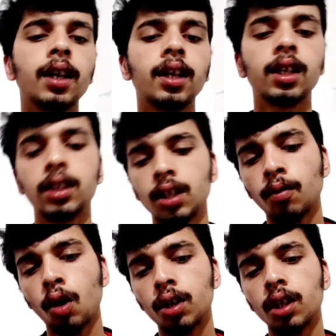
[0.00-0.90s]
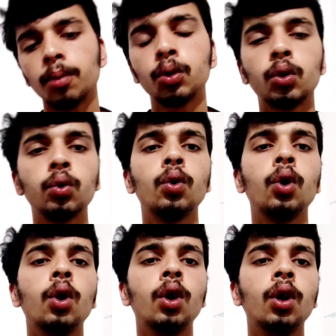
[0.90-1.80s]
करेंगे इससे ब्लॉगिंग अब
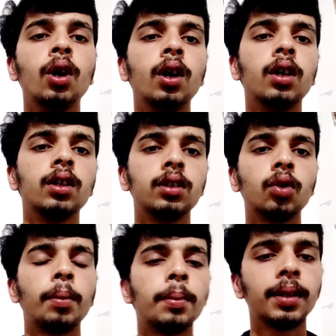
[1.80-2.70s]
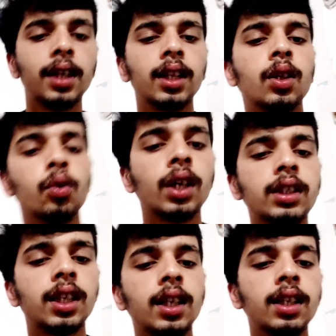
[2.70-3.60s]
शुरू तो अभी मैं दिखाता हूँ
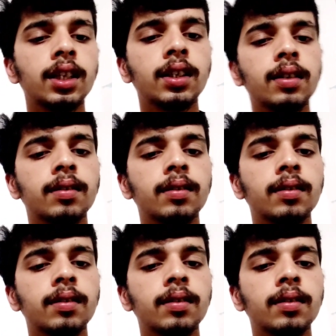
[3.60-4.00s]
कैसा है ये